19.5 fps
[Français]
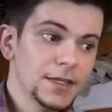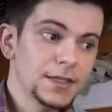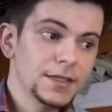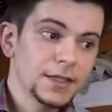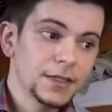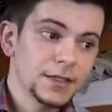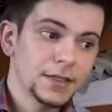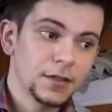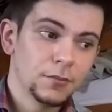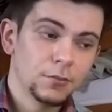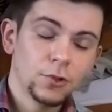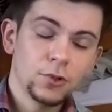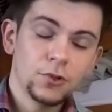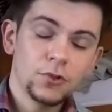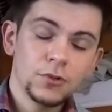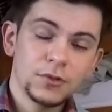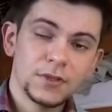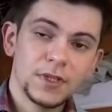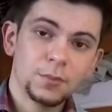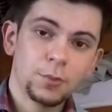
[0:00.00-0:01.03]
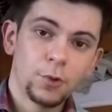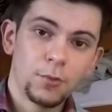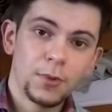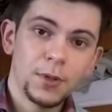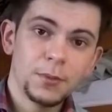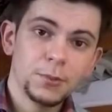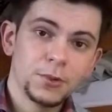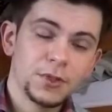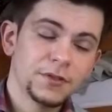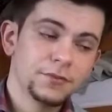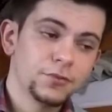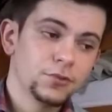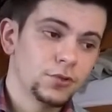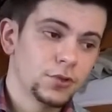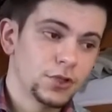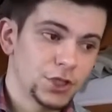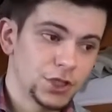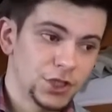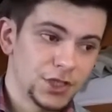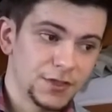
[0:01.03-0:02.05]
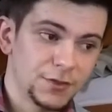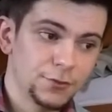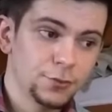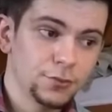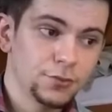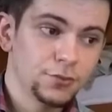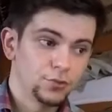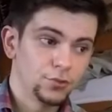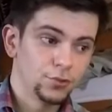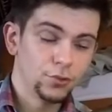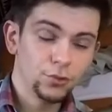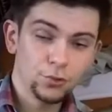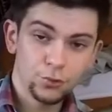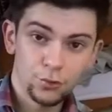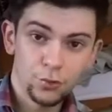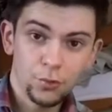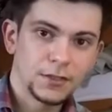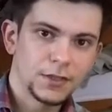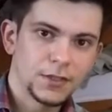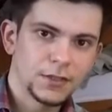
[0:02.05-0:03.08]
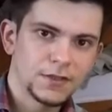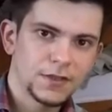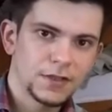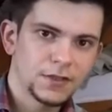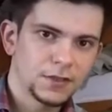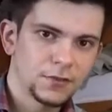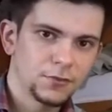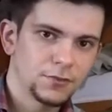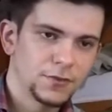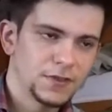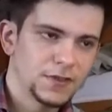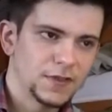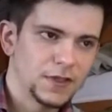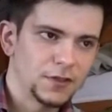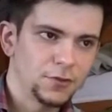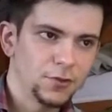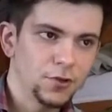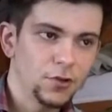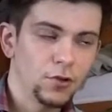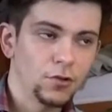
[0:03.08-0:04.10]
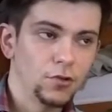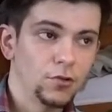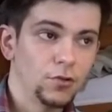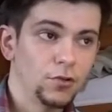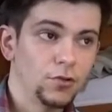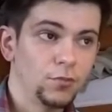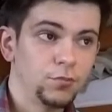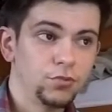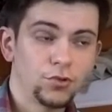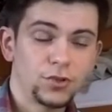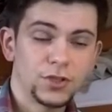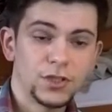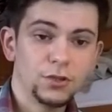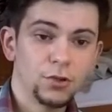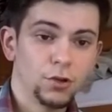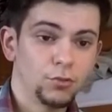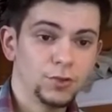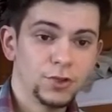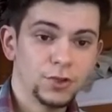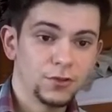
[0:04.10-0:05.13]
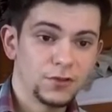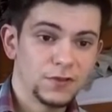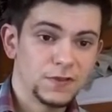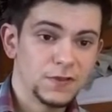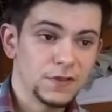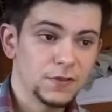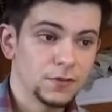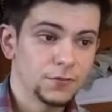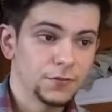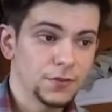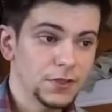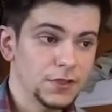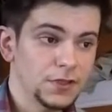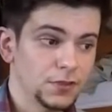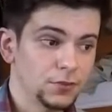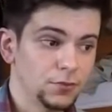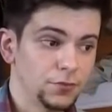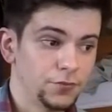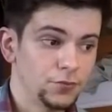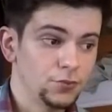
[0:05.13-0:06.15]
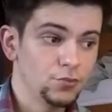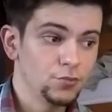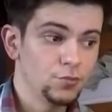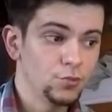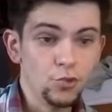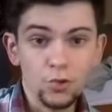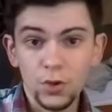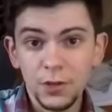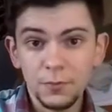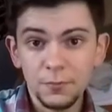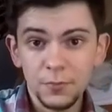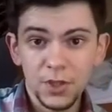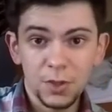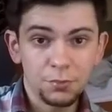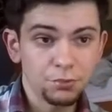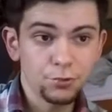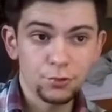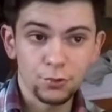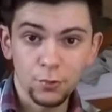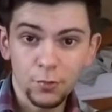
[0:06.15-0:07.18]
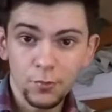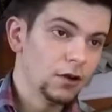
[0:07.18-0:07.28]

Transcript: il y a également des problèmes au niveau de la gestion de l'audio. Il y a certains utilisateurs euh, pour qui leur Windows 10 en fait est devenu muet, il n'y a plus de son.